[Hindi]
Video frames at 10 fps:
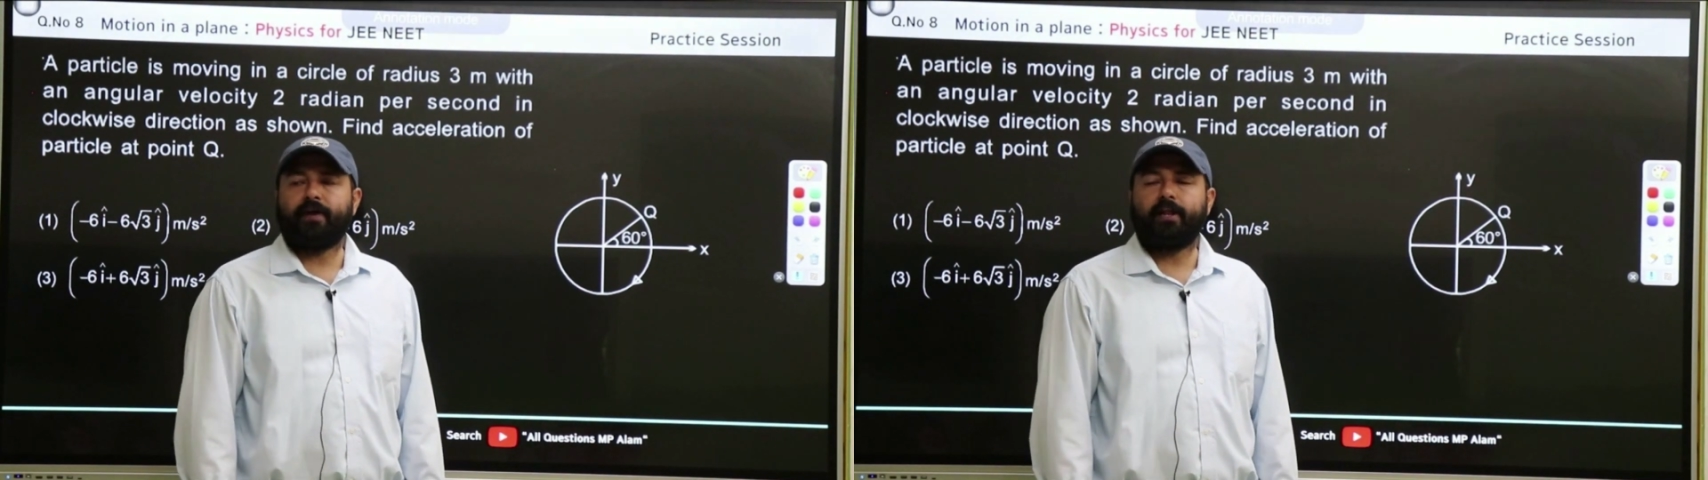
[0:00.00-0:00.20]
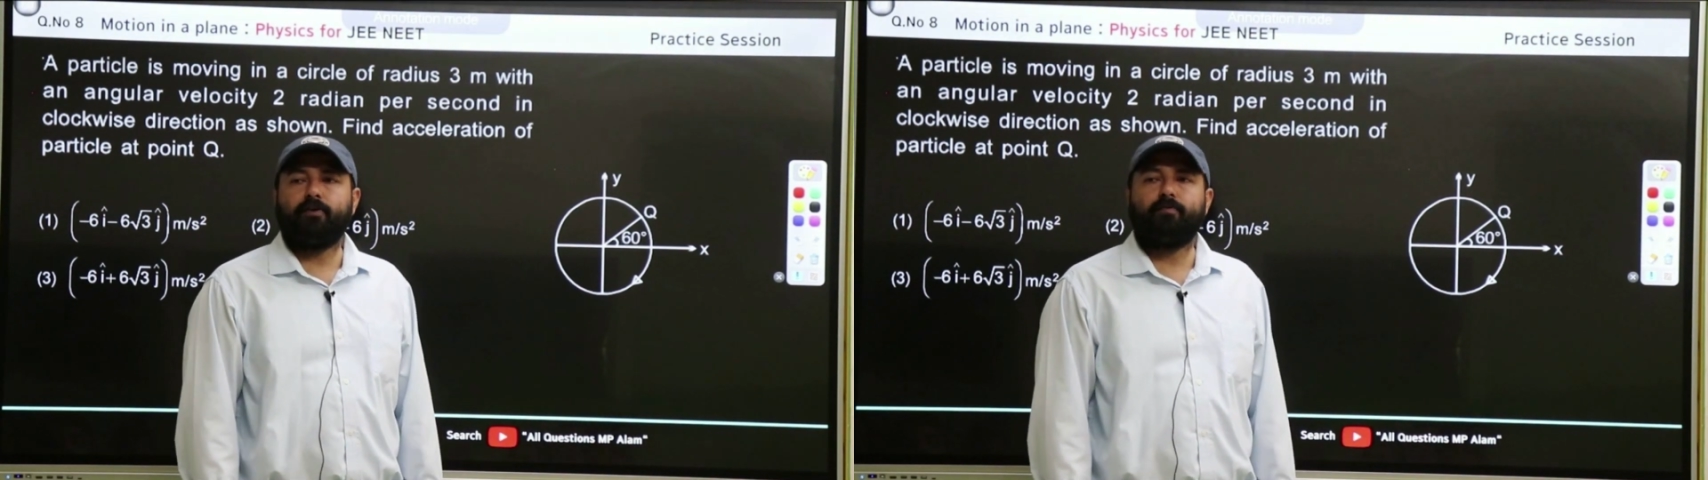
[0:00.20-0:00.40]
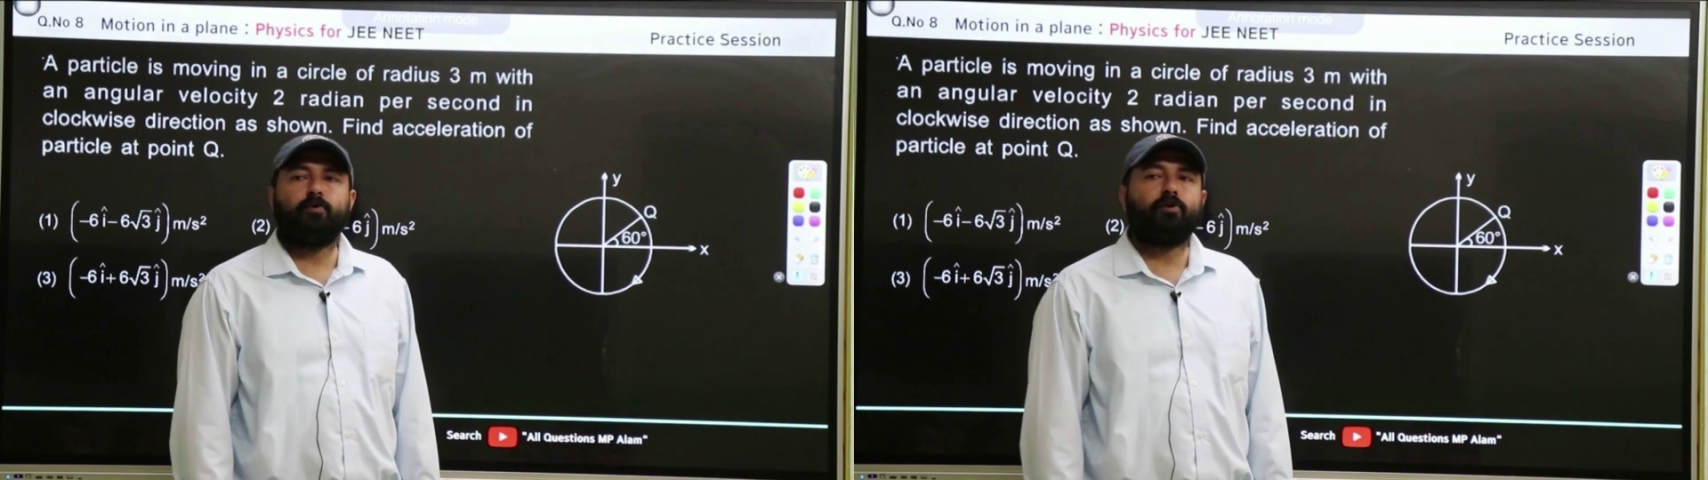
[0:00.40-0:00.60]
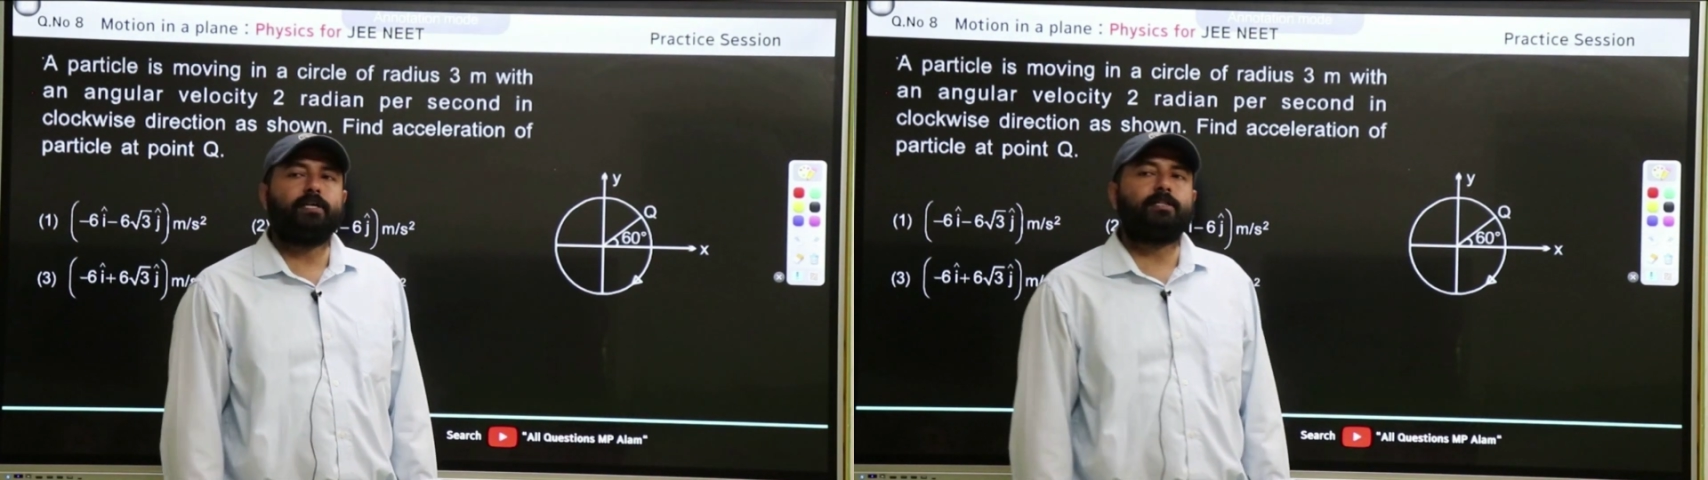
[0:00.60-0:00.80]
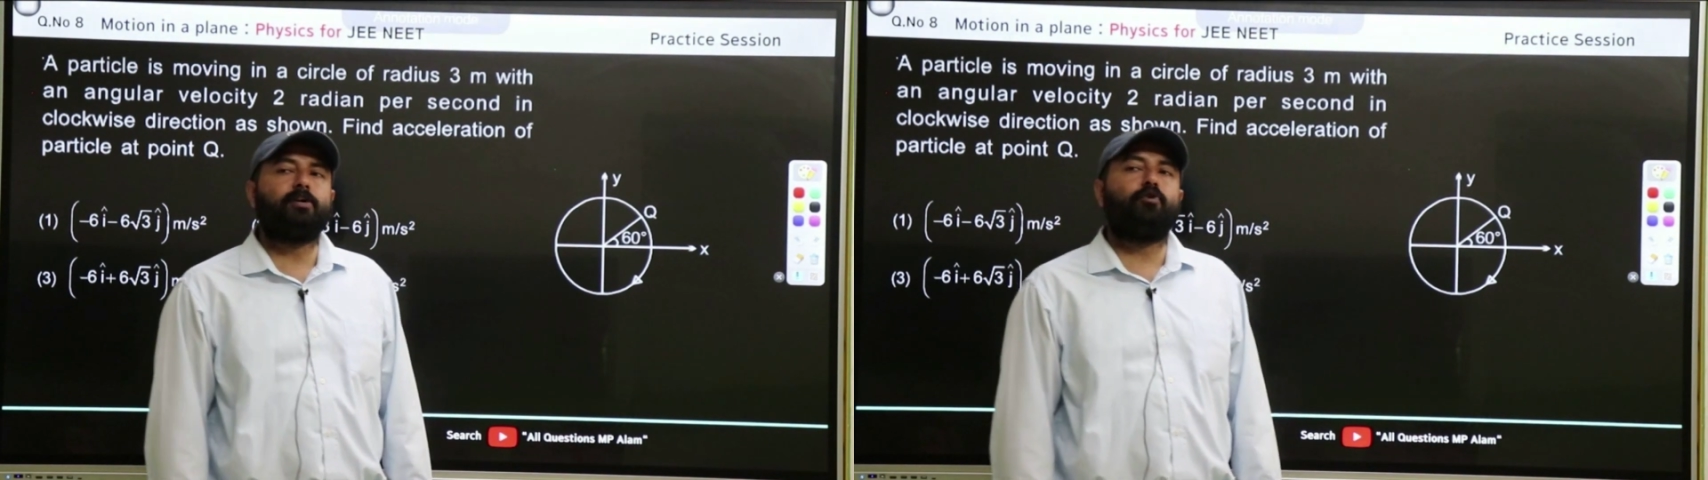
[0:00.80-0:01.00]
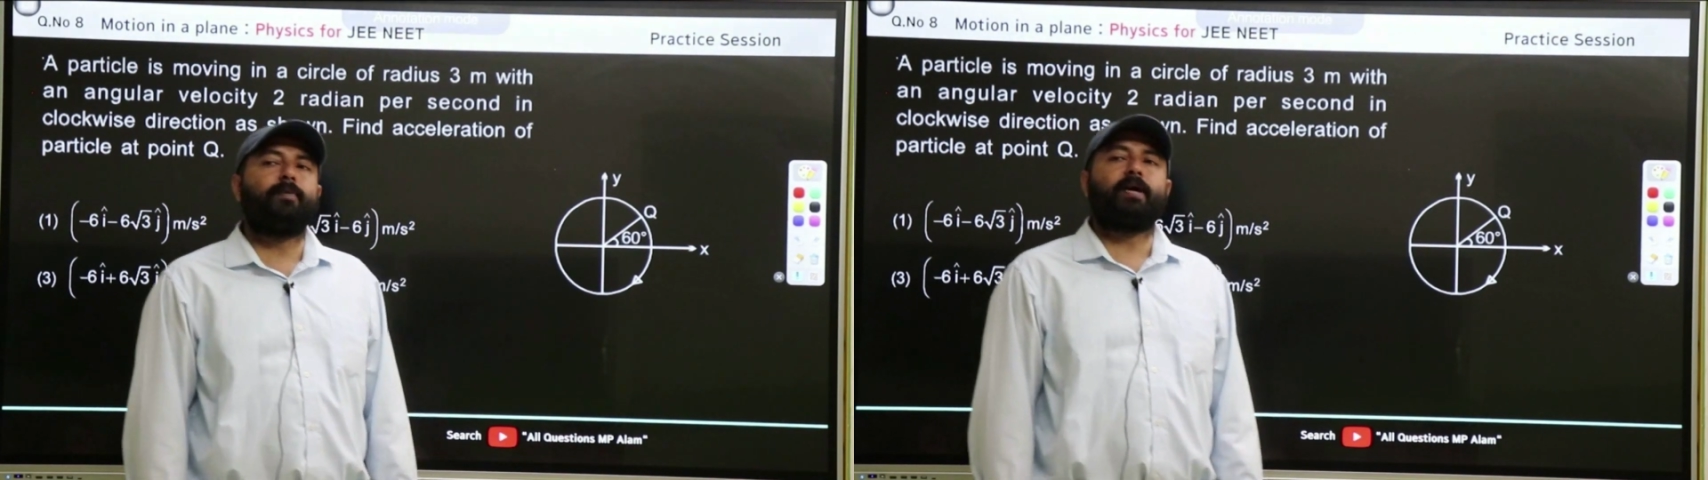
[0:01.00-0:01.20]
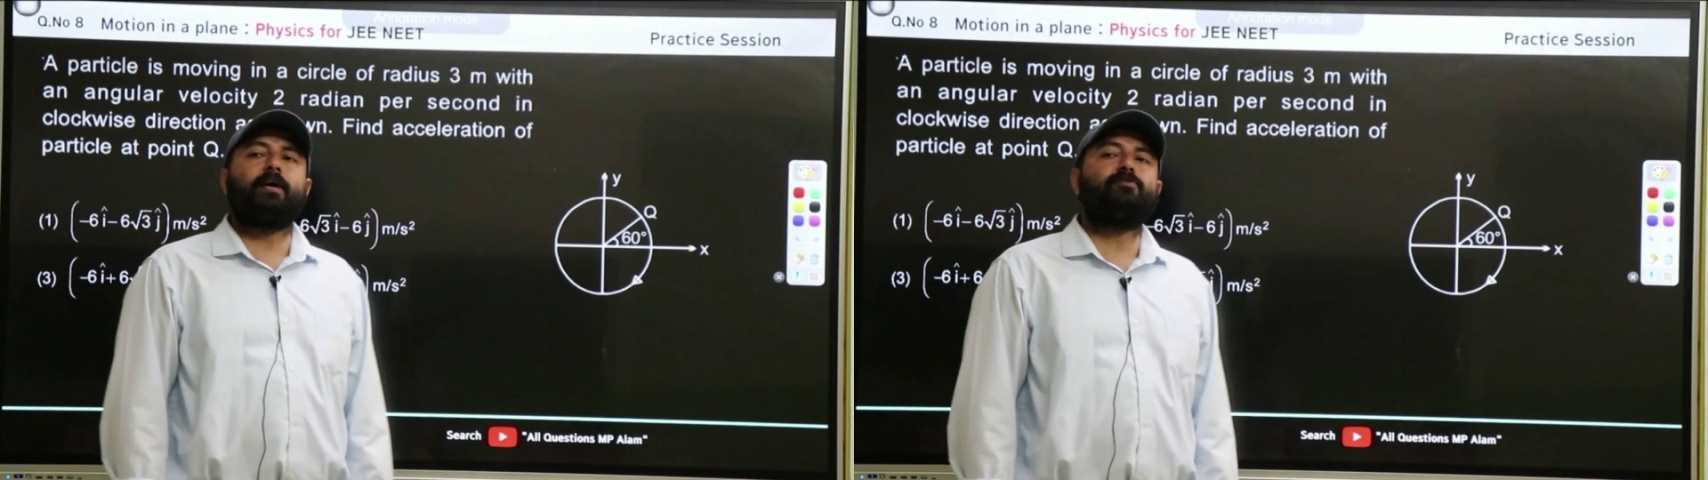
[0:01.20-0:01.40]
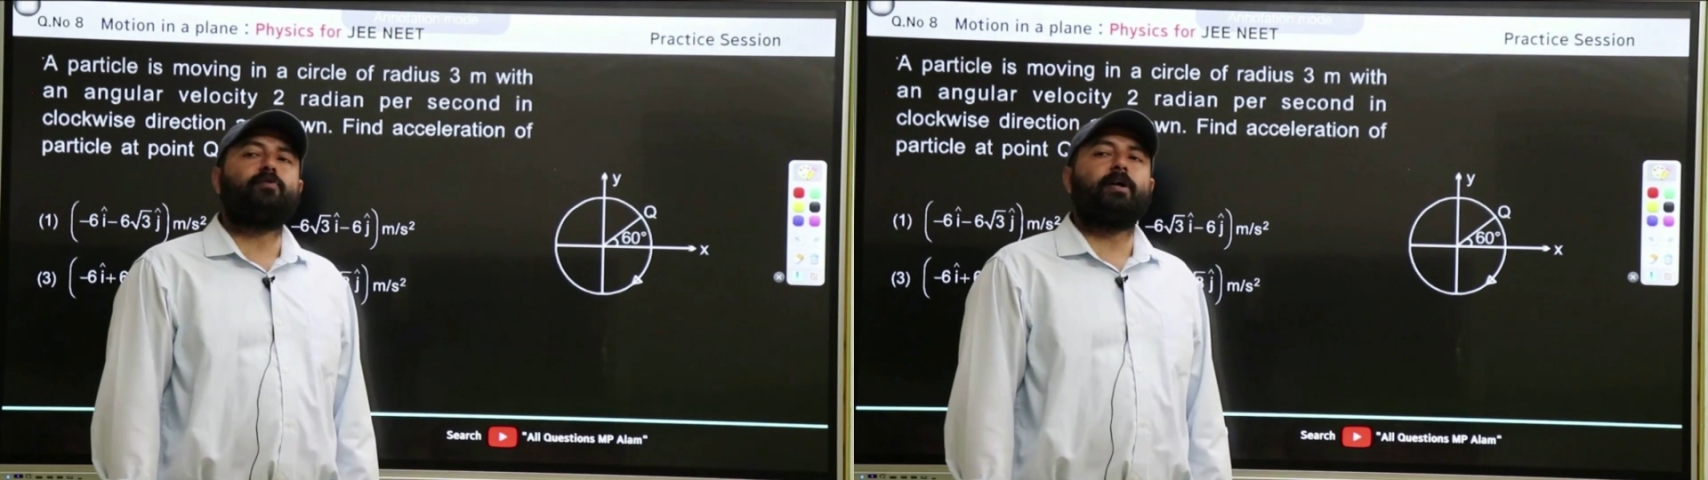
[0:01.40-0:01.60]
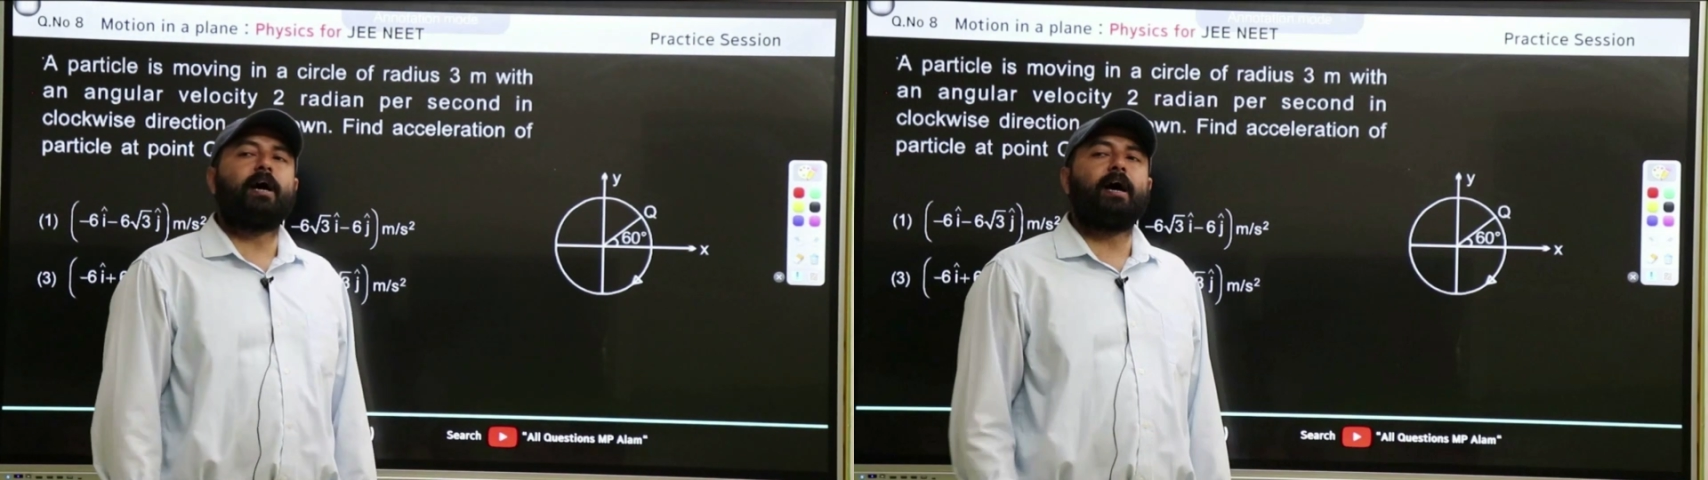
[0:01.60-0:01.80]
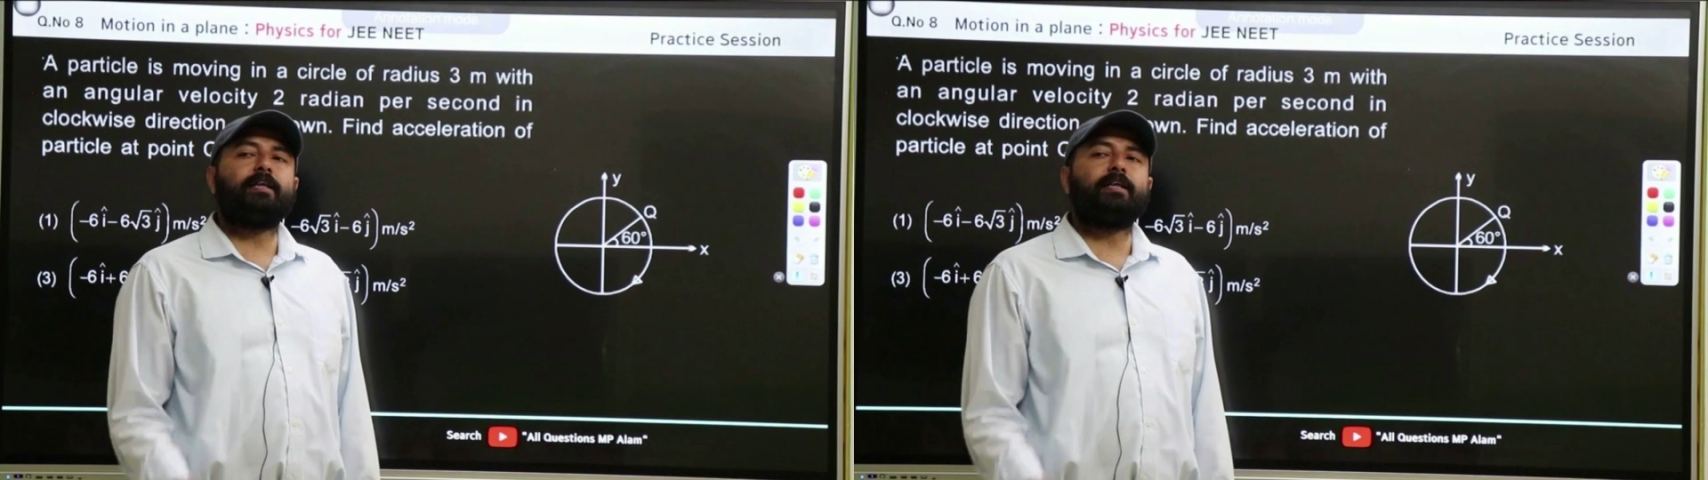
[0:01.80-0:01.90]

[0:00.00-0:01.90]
वैल्यू हम लोग लिखते हैं ओमेगा स्क्वायर